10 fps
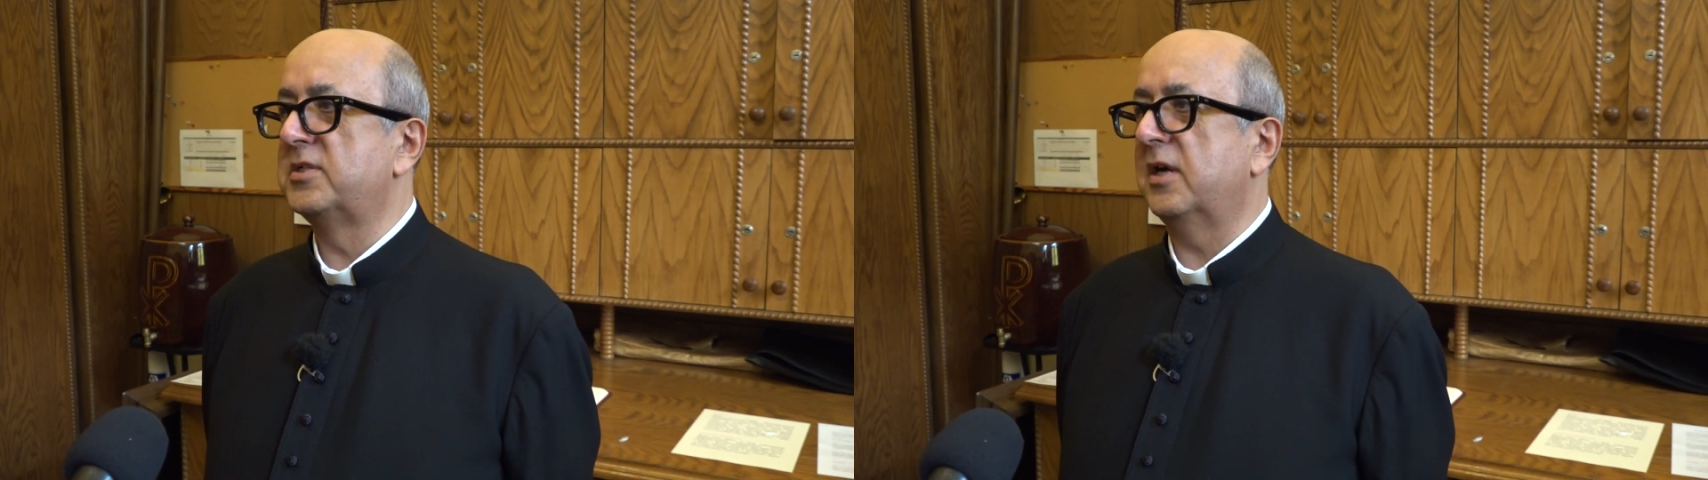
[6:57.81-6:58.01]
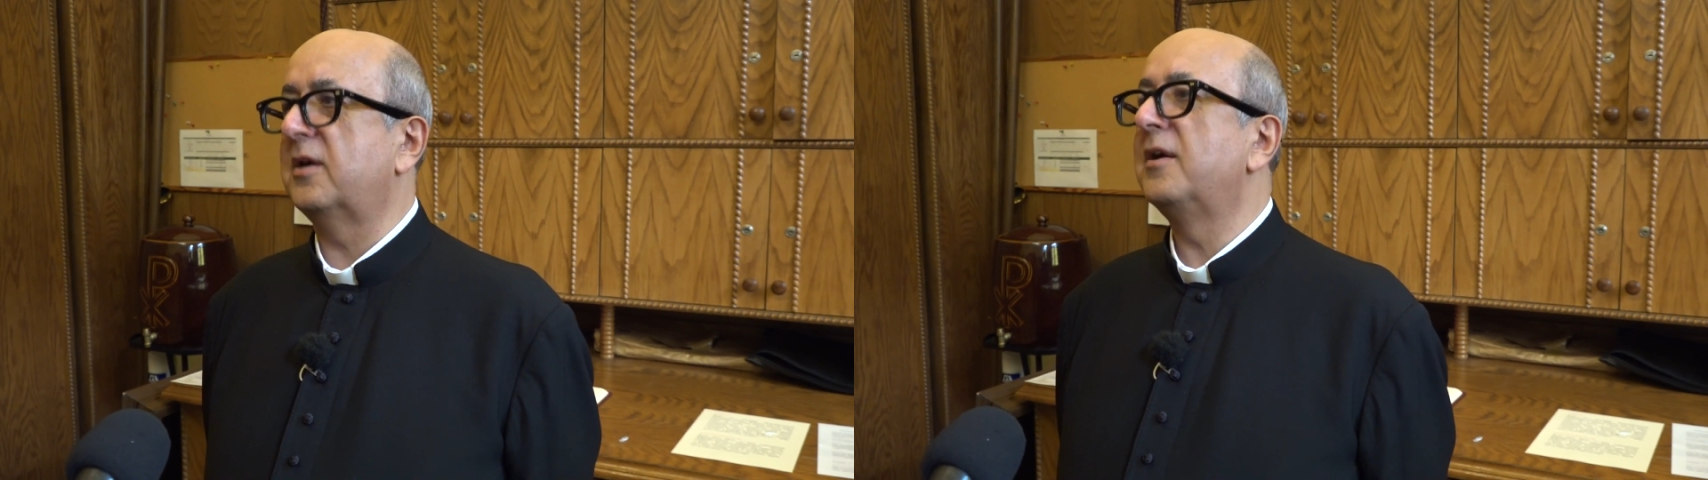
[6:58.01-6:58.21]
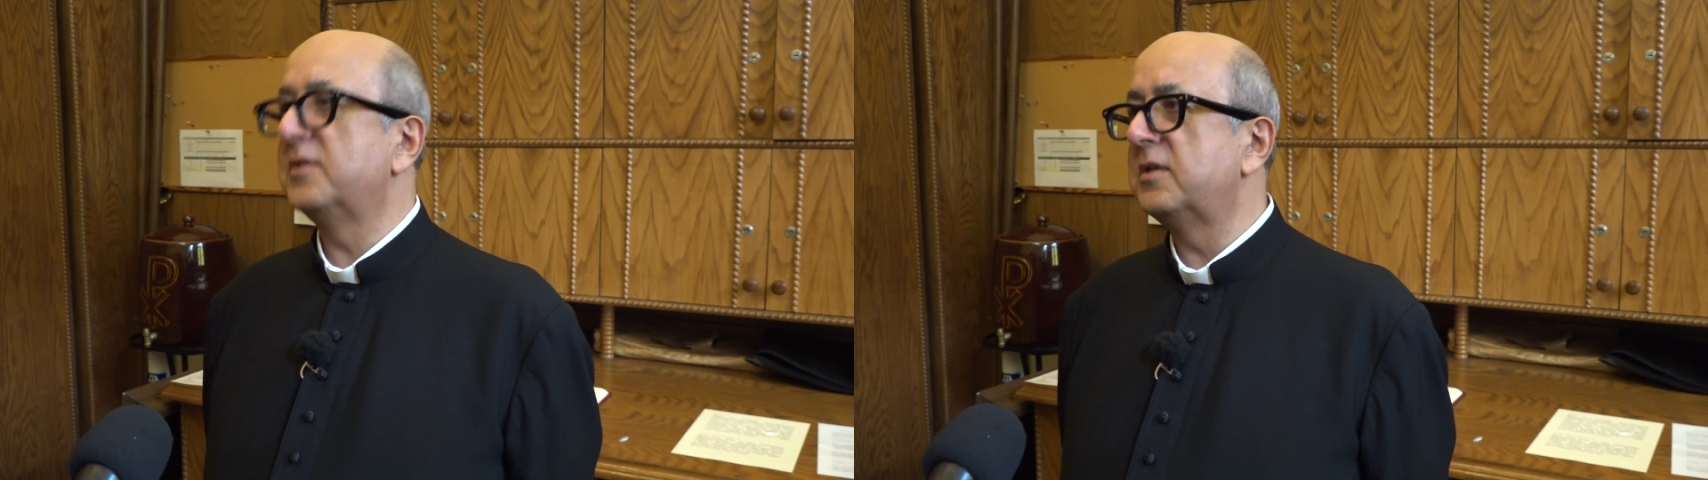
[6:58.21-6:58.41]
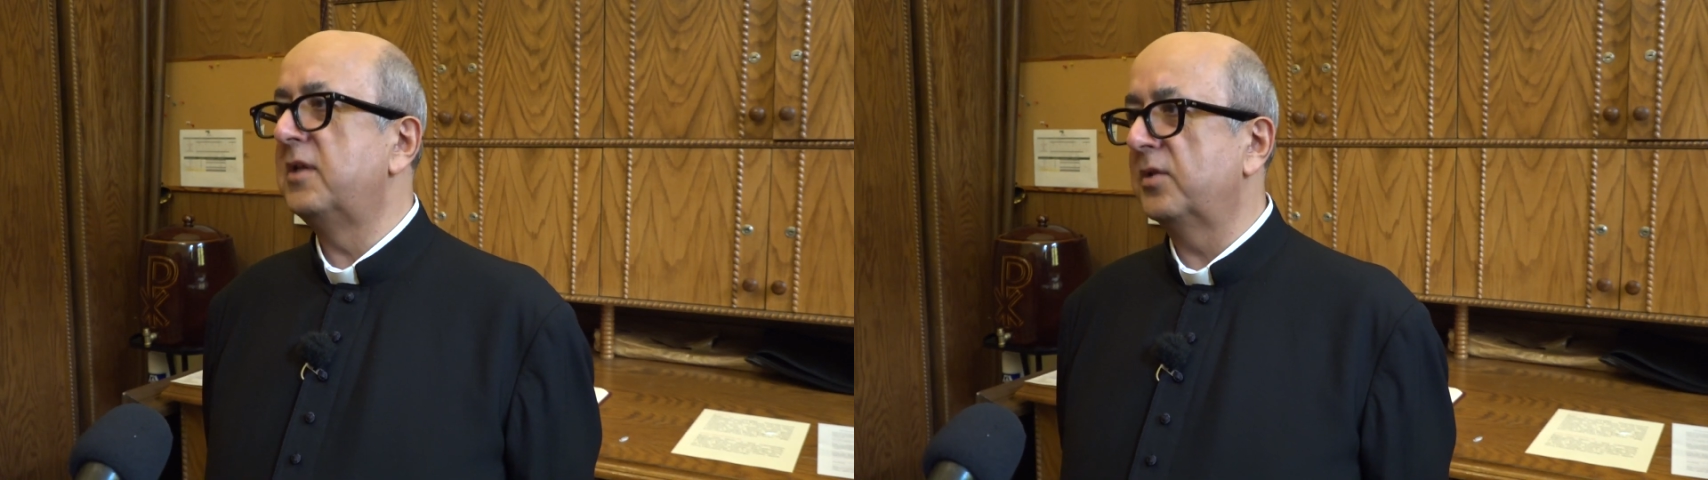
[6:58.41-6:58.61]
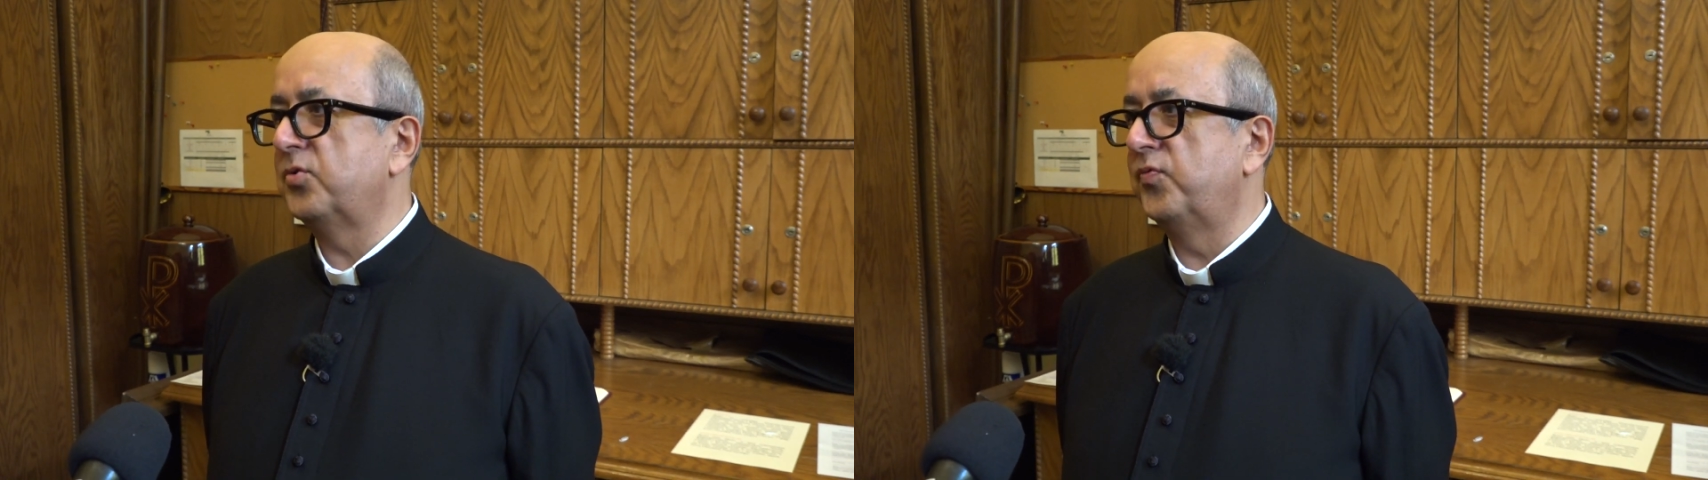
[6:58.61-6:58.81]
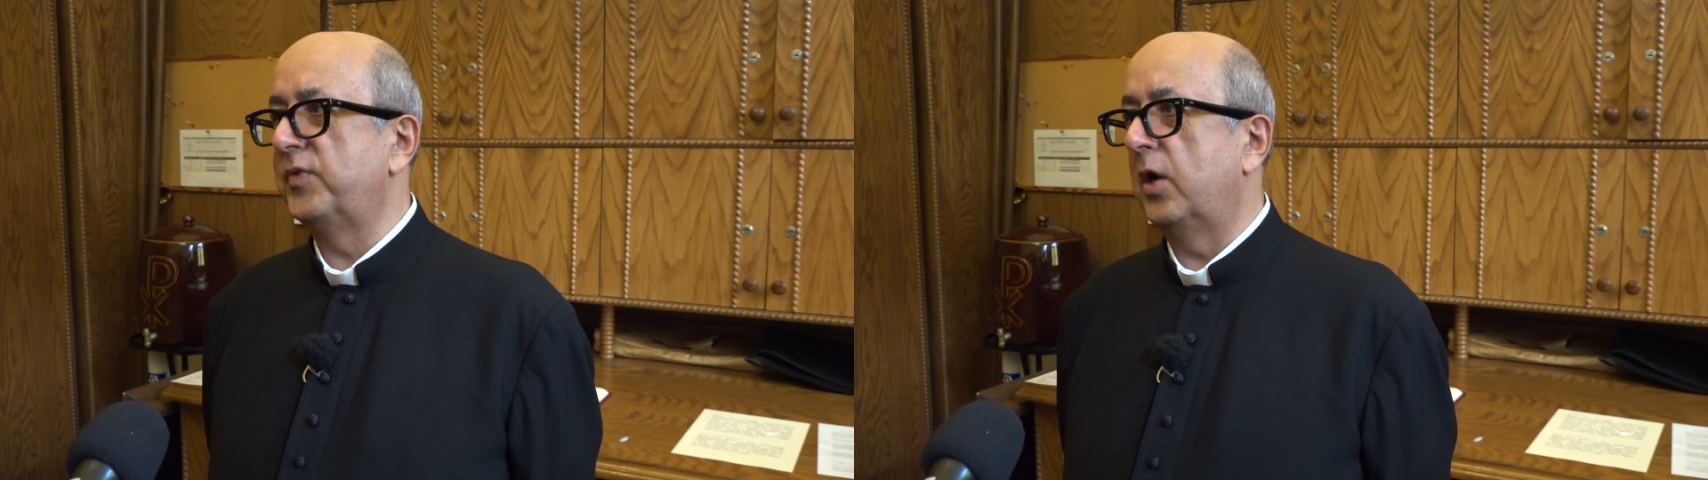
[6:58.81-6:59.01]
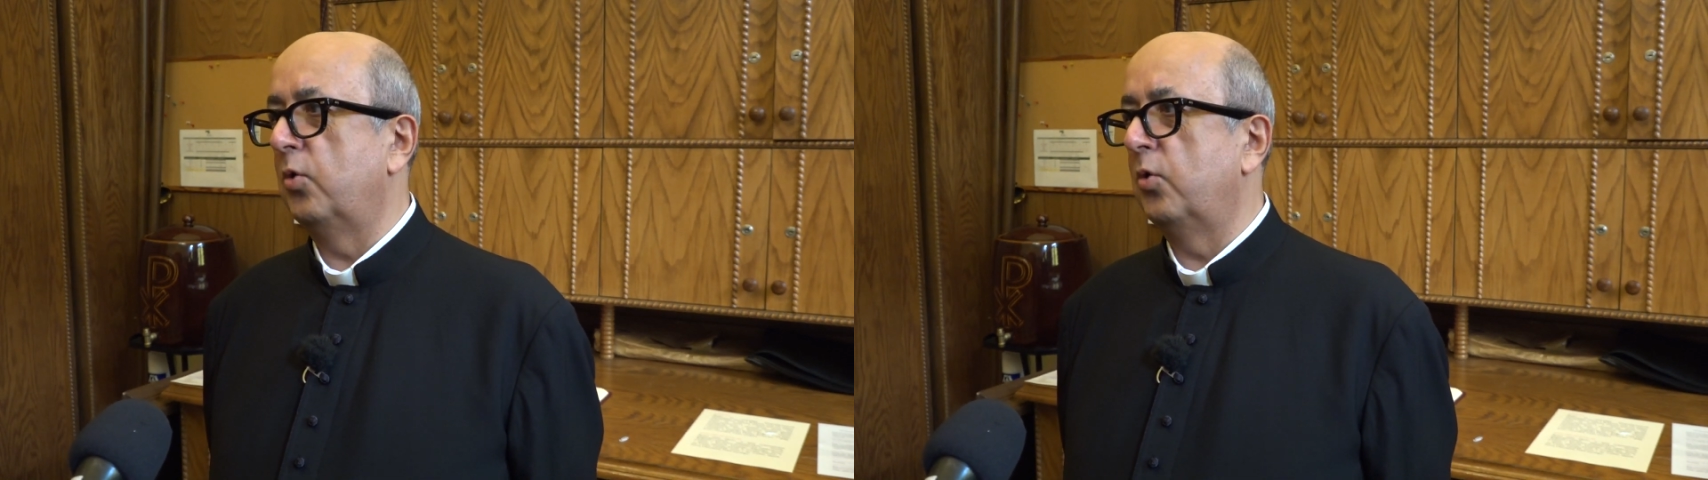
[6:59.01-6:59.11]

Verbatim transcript: za kandydatów na